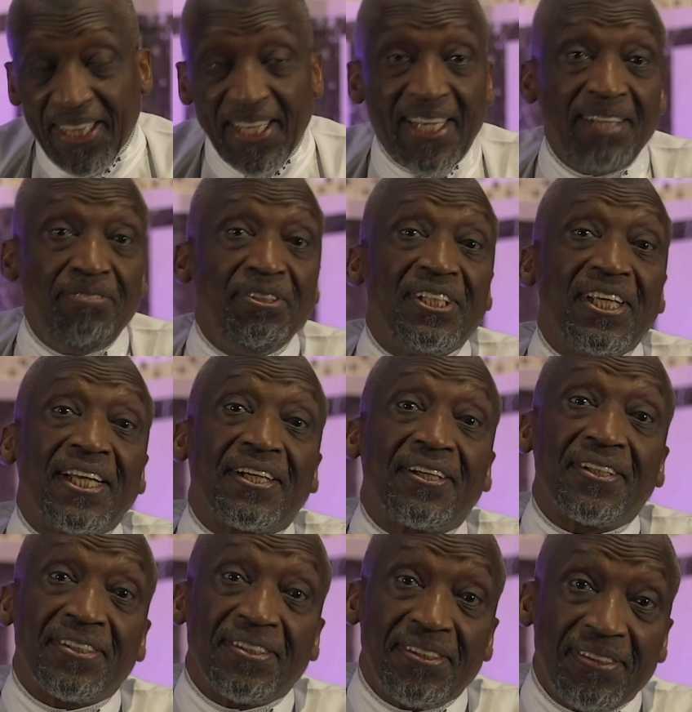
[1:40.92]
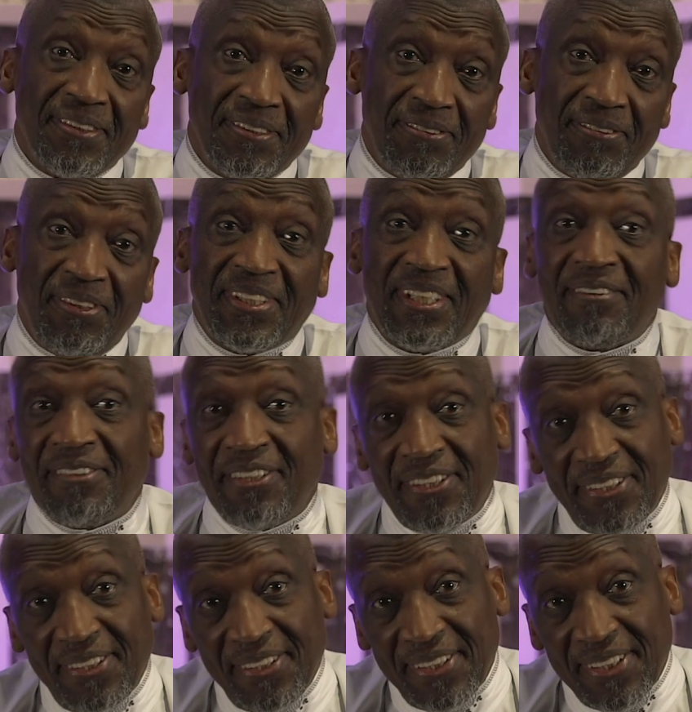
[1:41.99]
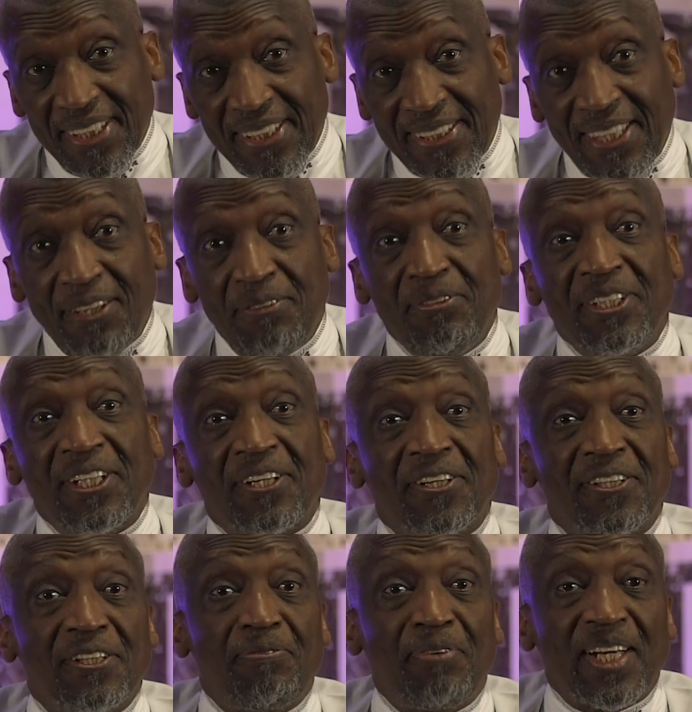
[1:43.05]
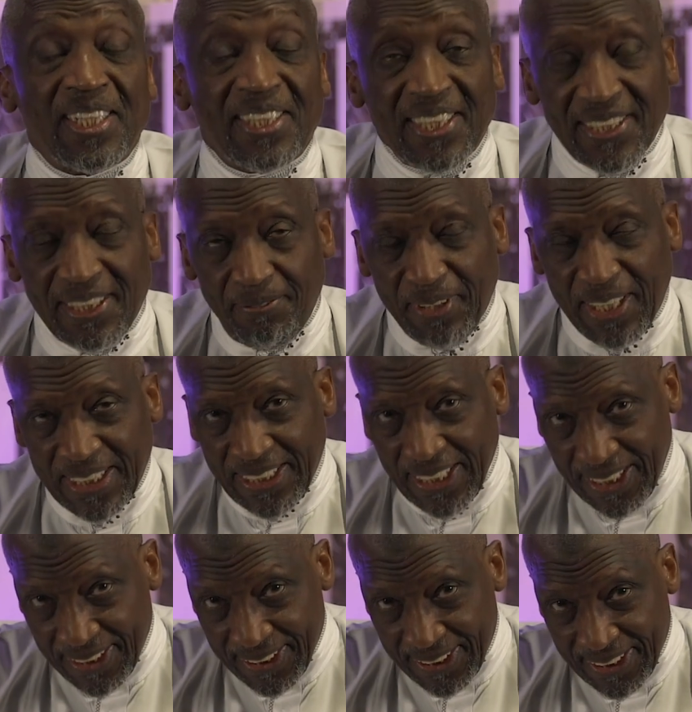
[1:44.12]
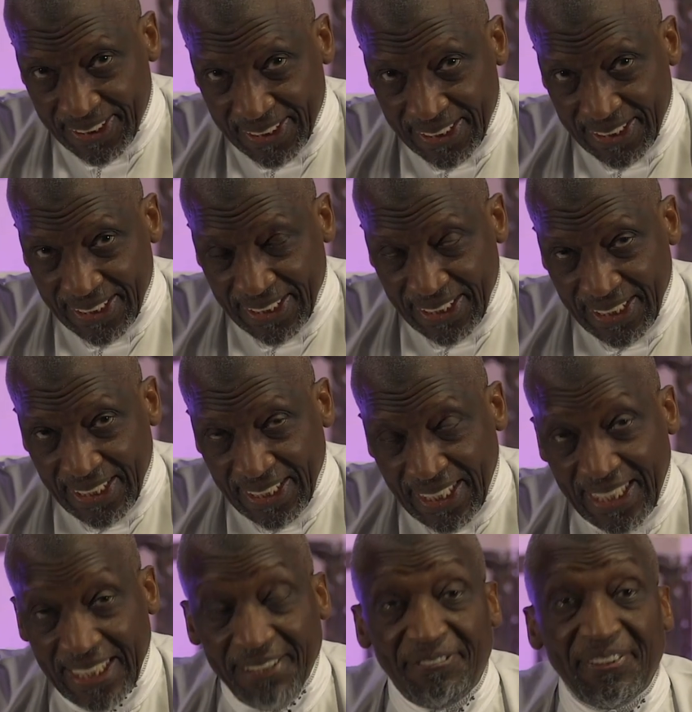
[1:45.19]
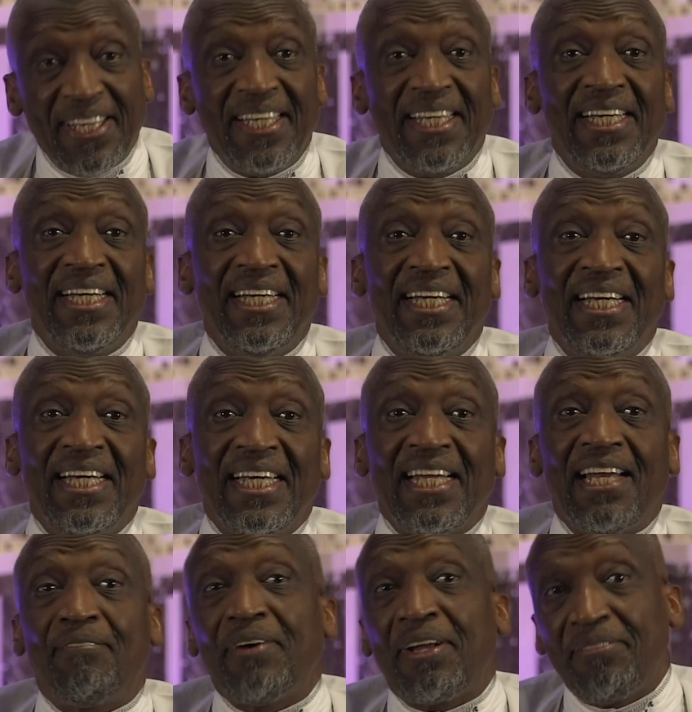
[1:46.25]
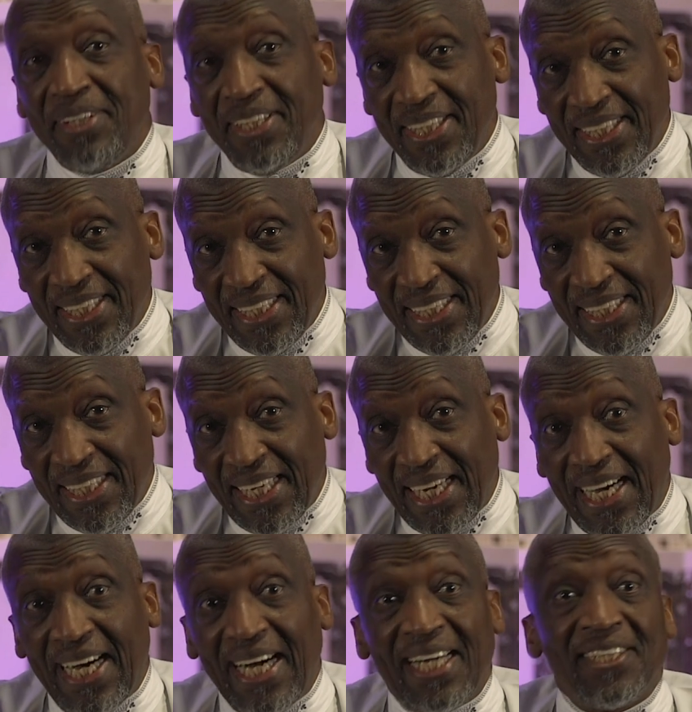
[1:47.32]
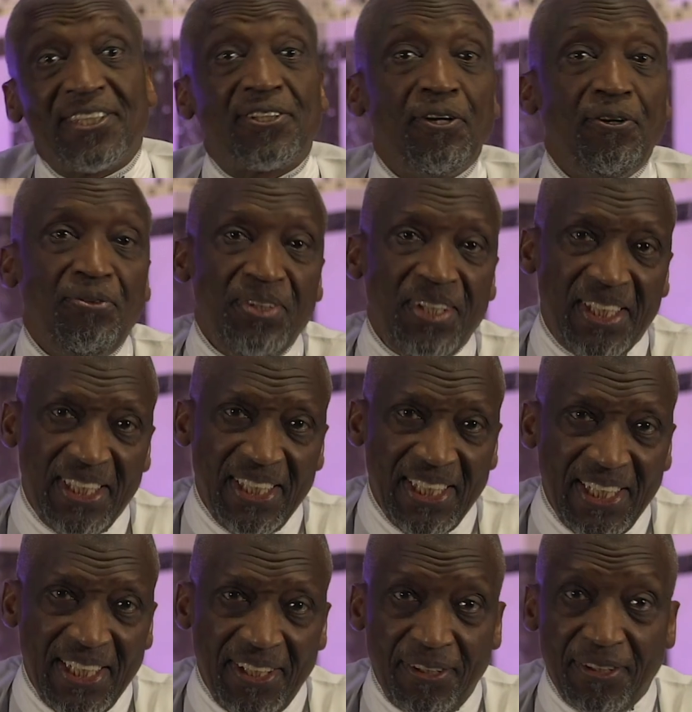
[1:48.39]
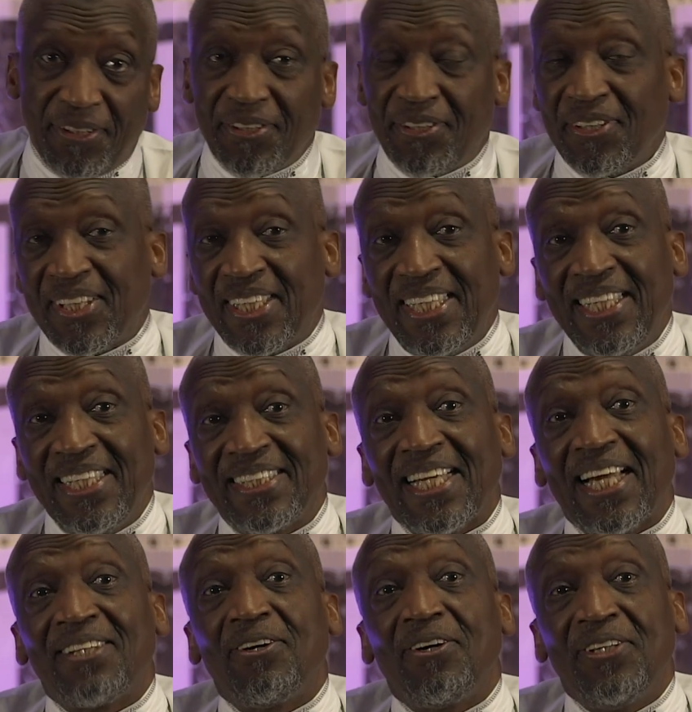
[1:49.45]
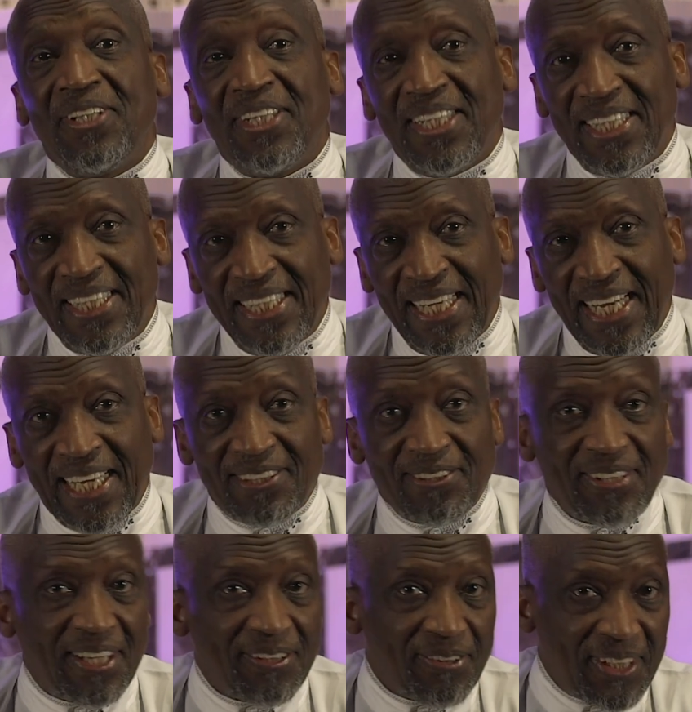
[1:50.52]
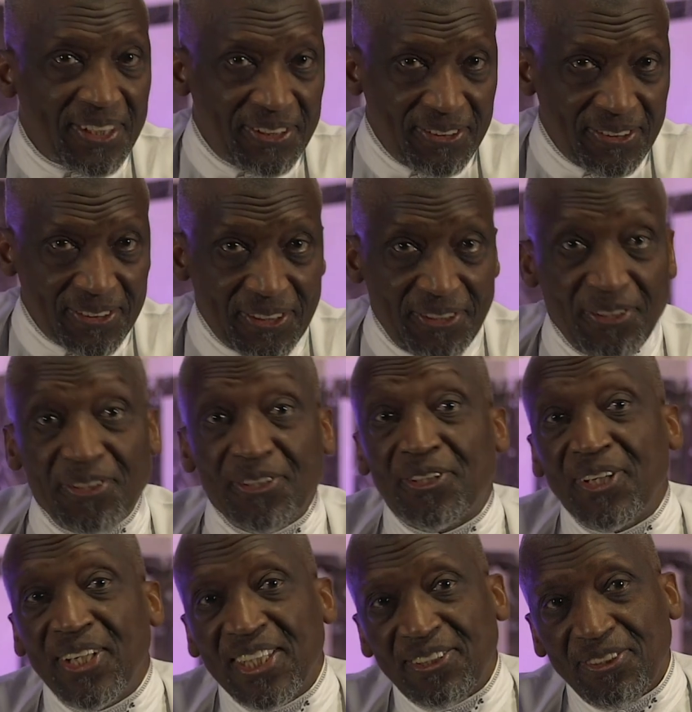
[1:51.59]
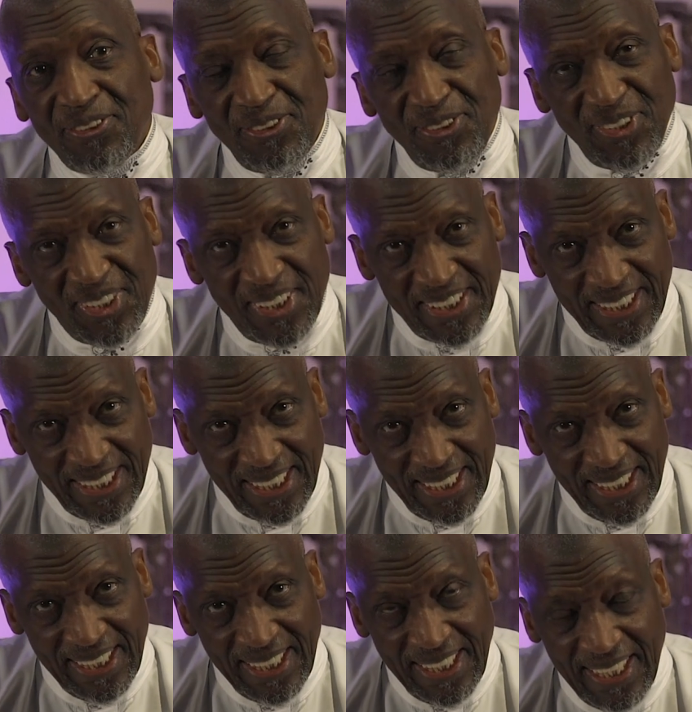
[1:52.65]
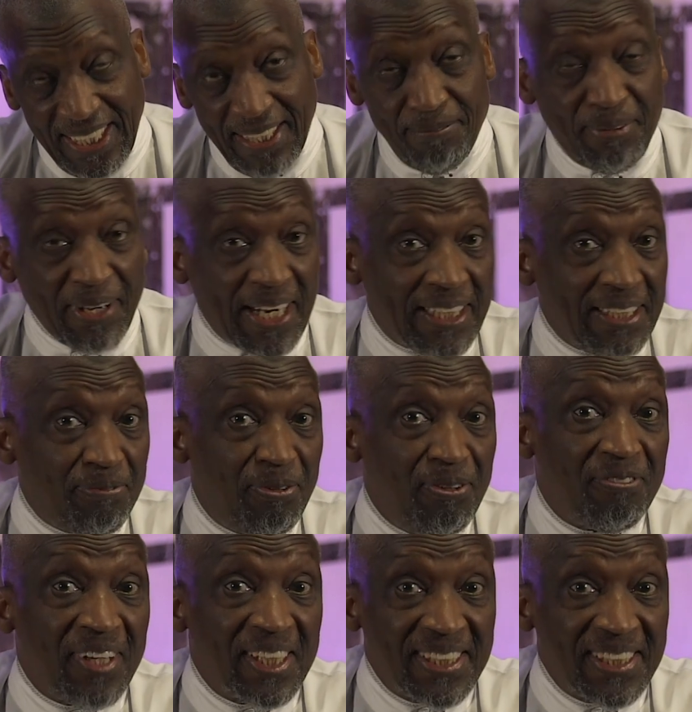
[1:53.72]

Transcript: Allah est miséricordieux, nous le savons, c'est le miséricordieux par essence et par excellence. En effet, il a permis à celui donc, qui s'adonne à son adoration, qui reconnaît son unicité, un paradis plus